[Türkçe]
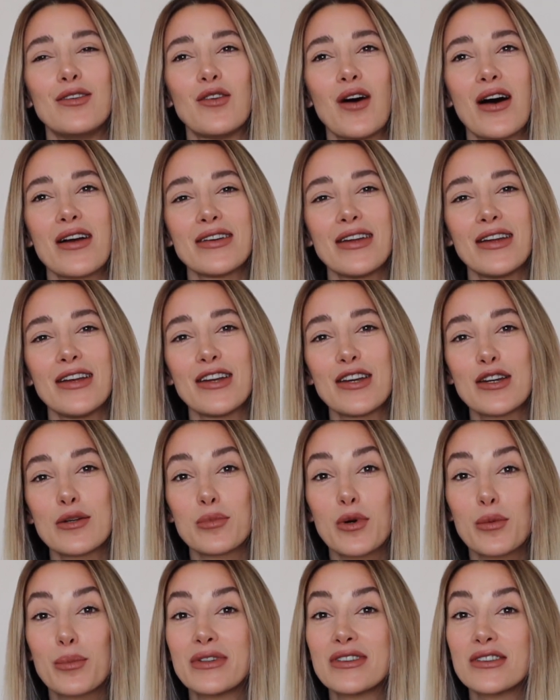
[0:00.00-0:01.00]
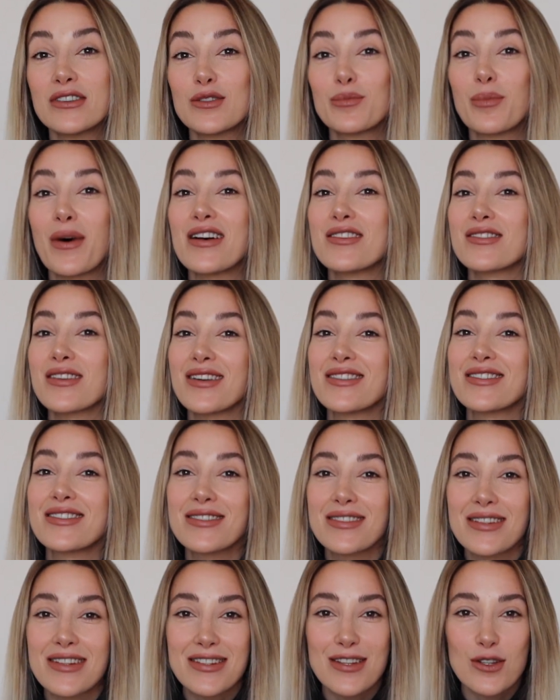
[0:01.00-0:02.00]
anneleri babaları bazen
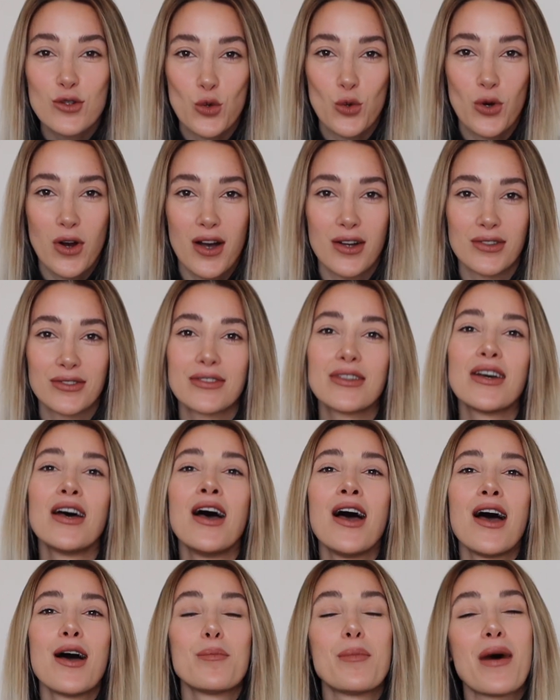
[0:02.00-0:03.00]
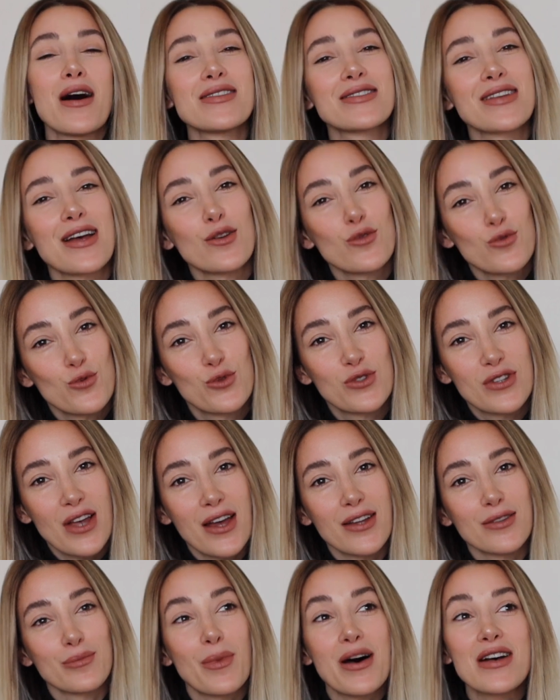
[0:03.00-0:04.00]
strese sokan, bazen
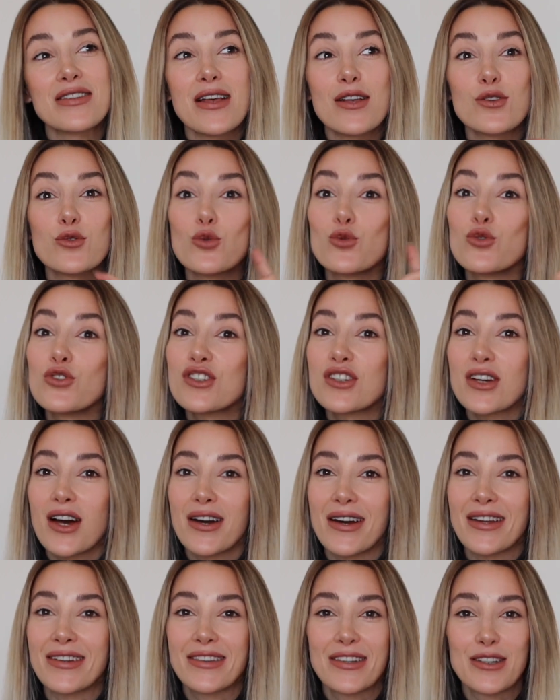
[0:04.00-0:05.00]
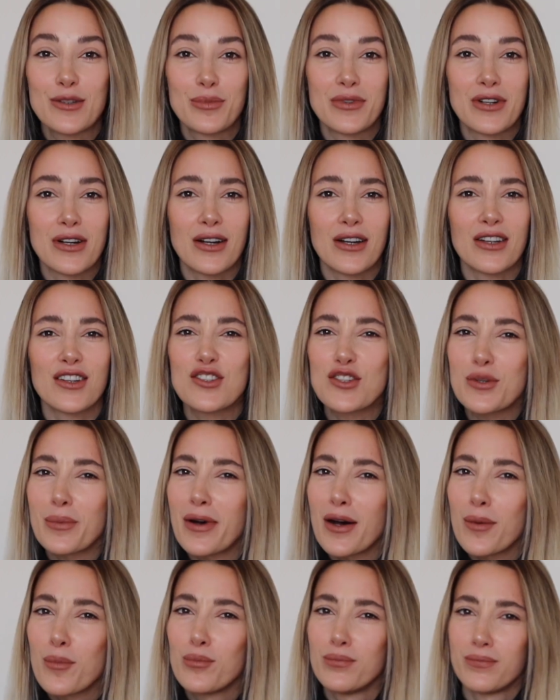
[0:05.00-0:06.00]
üzen, bazen soru işaretleri bırakan
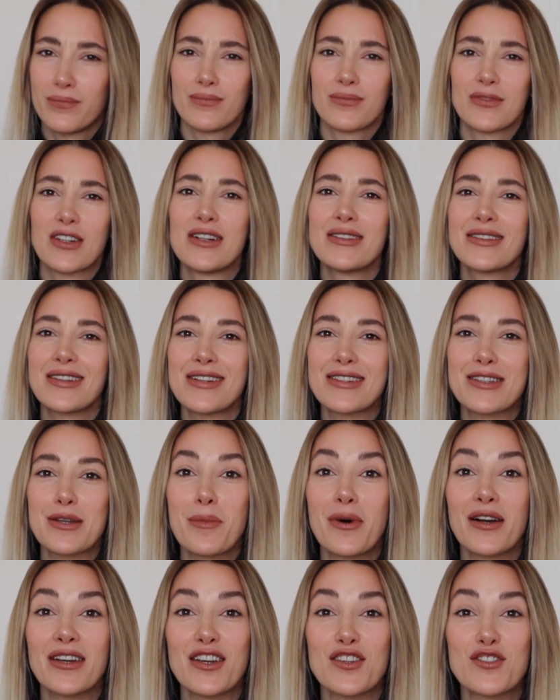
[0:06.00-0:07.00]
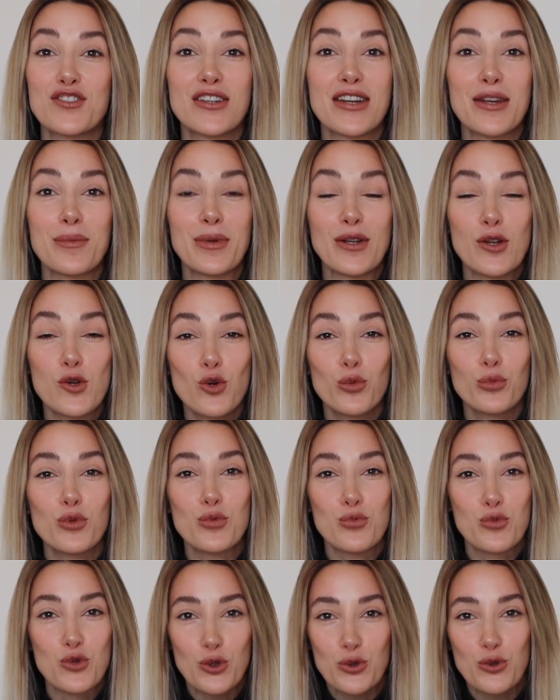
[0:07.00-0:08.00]
acaba kaliteli zaman geçirebiliyor
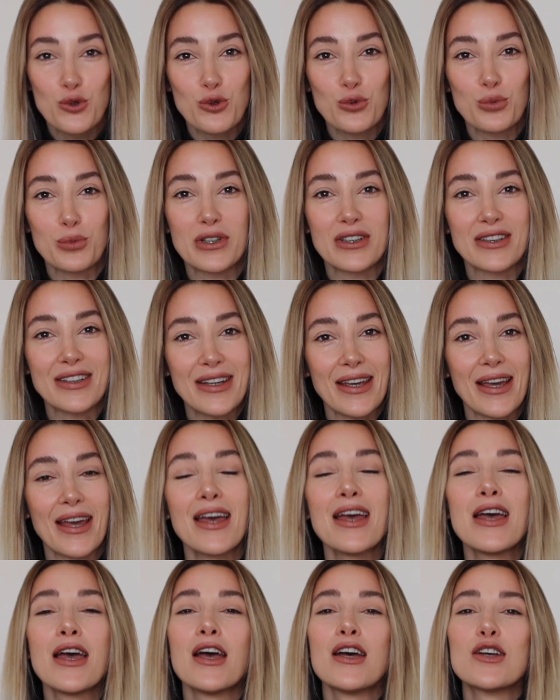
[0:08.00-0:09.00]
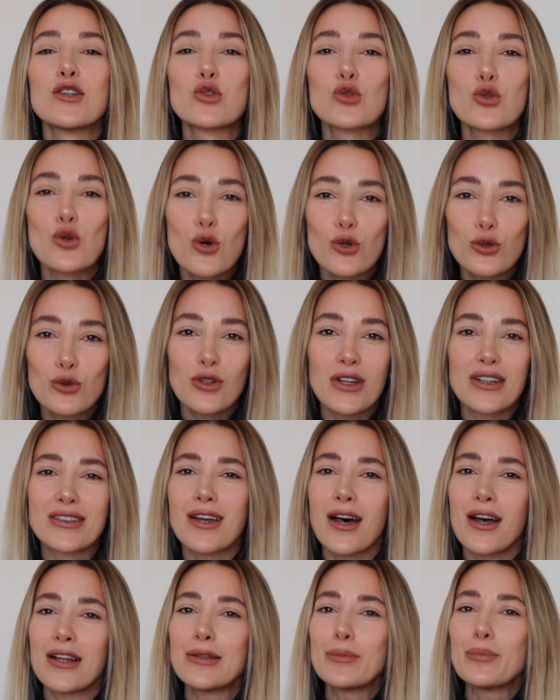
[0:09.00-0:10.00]
muyum çocuğumla diye
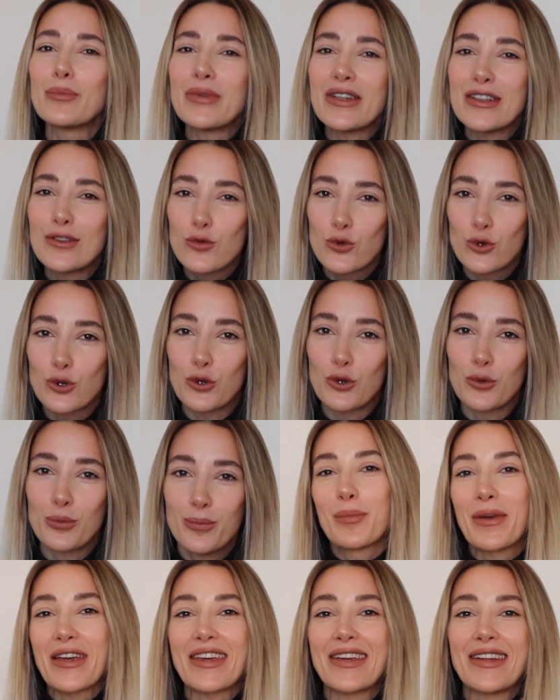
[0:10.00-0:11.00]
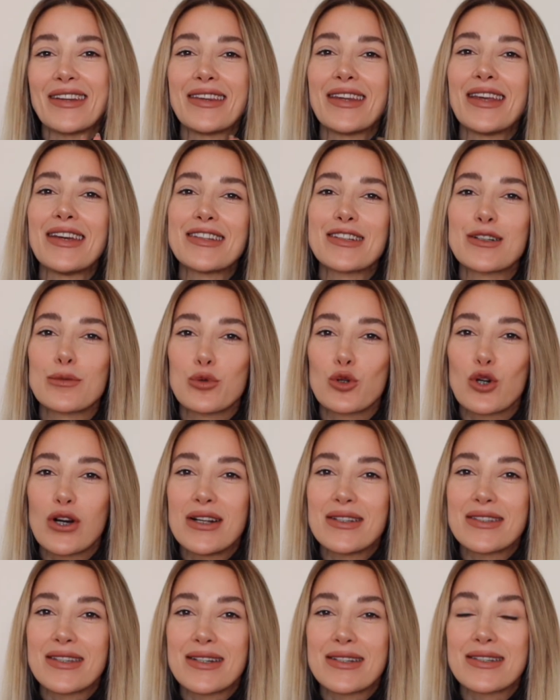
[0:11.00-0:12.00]
sorgulatan bir durum. Peki nedir bu
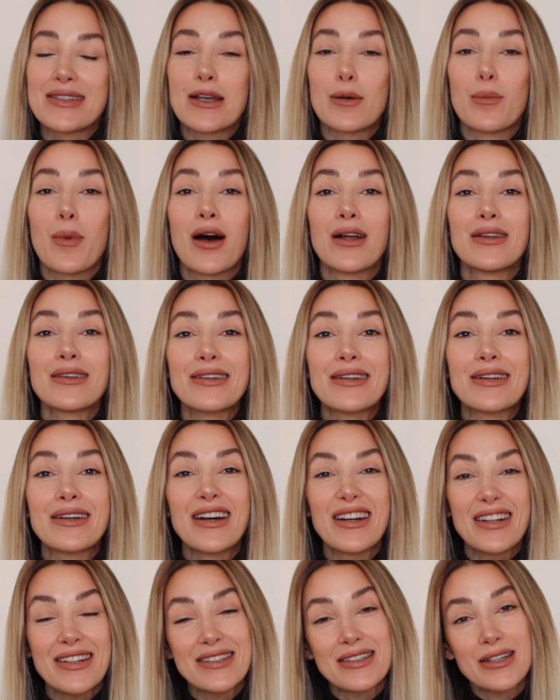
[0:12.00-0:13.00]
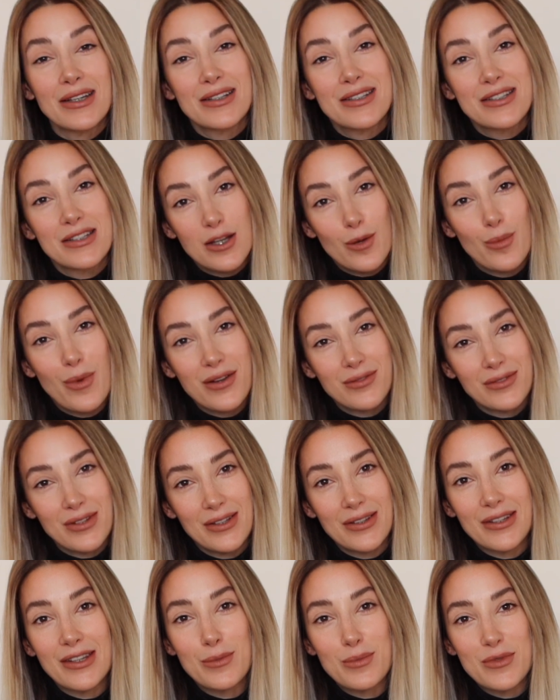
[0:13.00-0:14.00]
kaliteli zaman? Kaliteli zaman
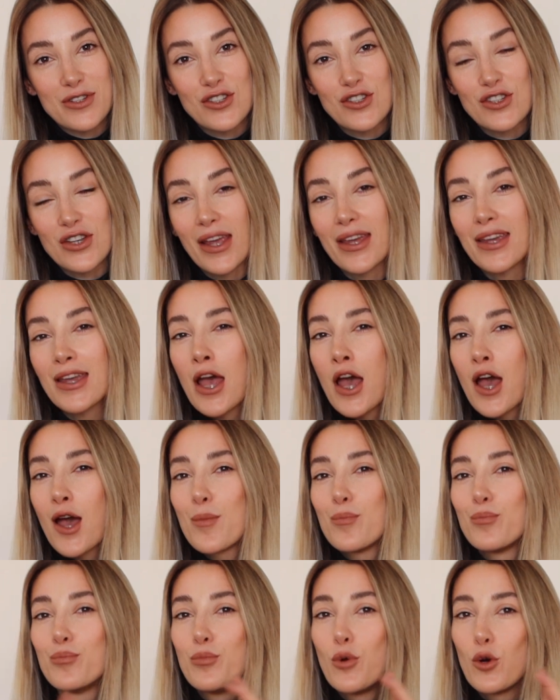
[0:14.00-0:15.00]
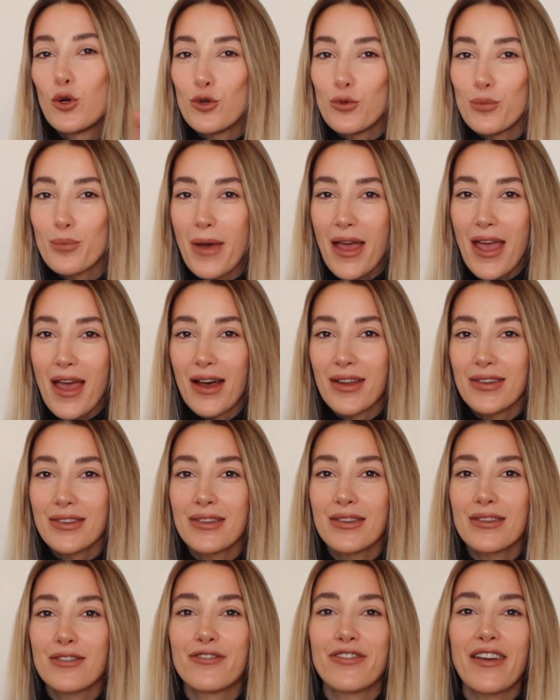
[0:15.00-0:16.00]
dediğimiz şey bölünmeyen
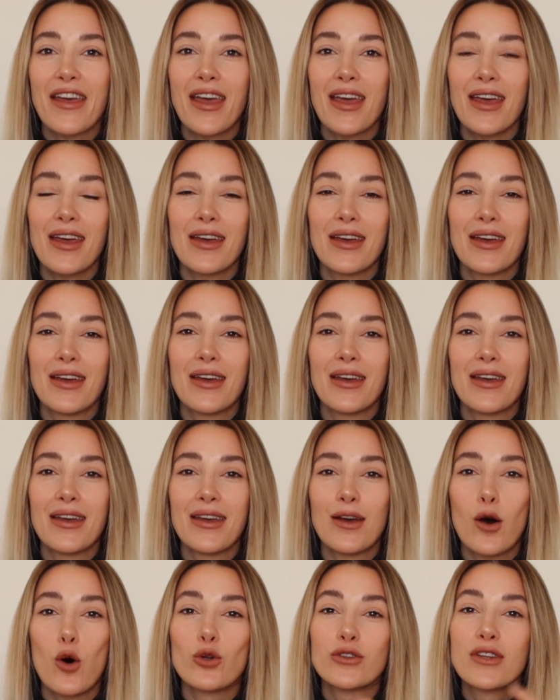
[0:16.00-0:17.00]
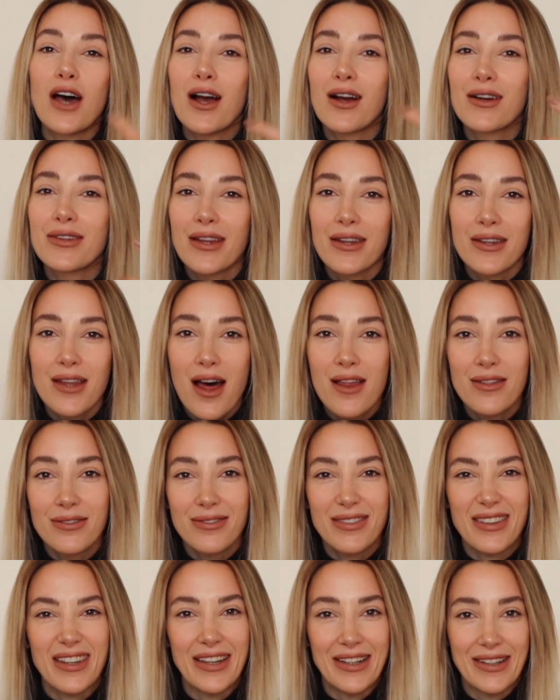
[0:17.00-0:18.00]
ve e, odaklanan
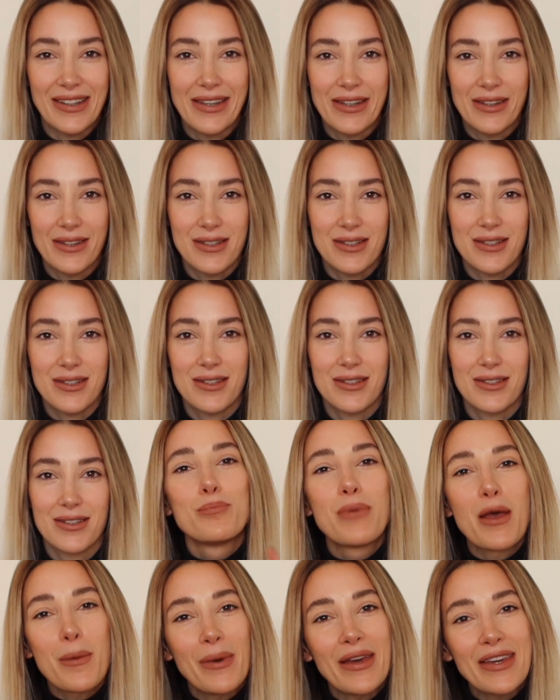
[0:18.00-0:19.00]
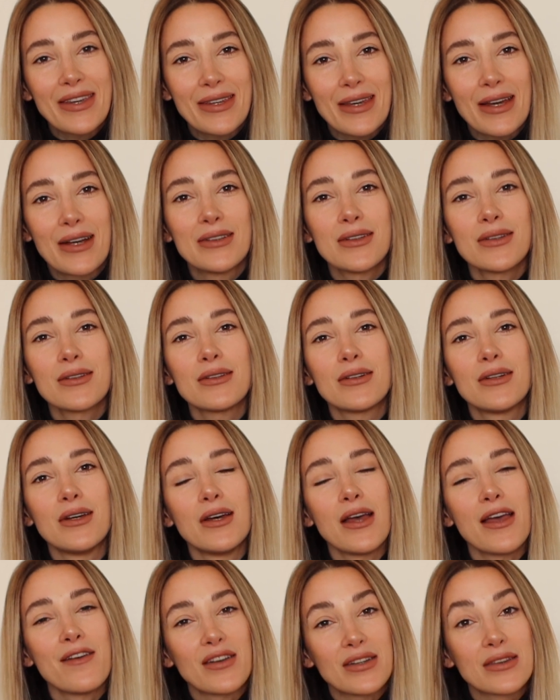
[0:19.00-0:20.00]
ilgidir. Bebekken e,
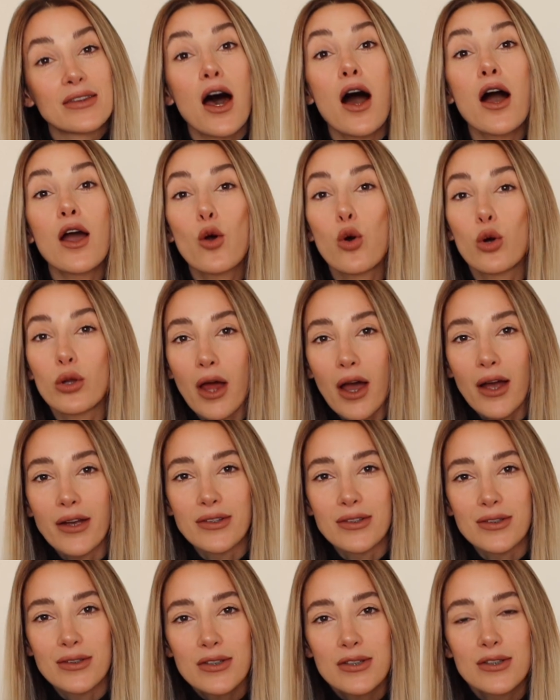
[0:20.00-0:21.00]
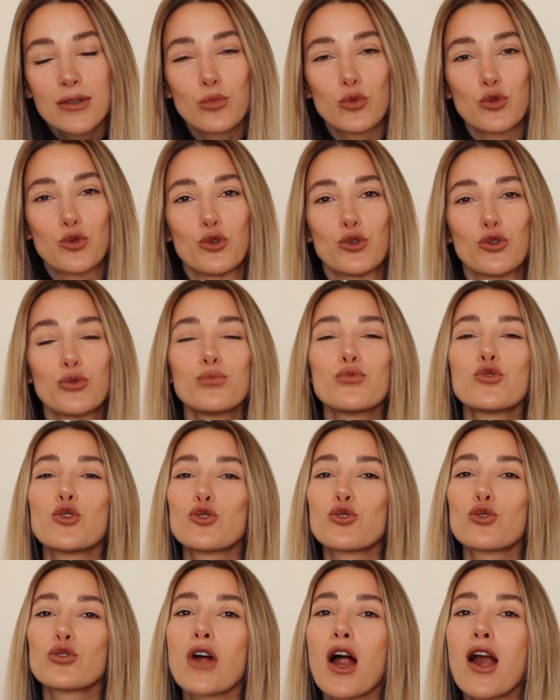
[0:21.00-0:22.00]
evet daha kolaydır bu durum.
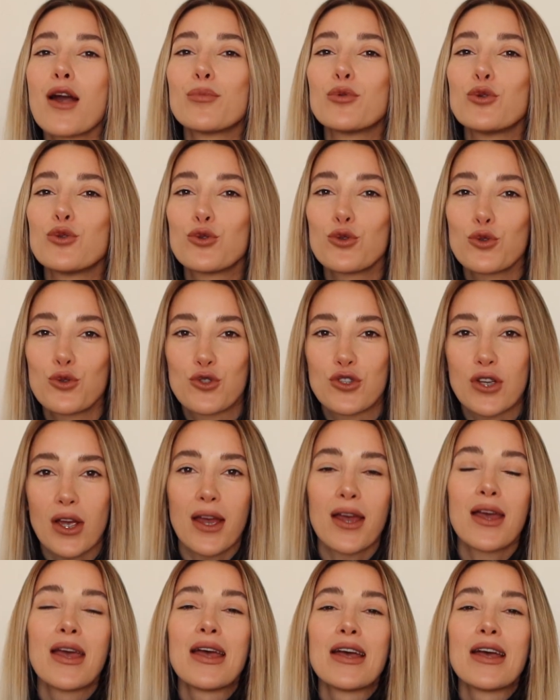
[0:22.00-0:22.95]
Çocuklar büyüdükçe,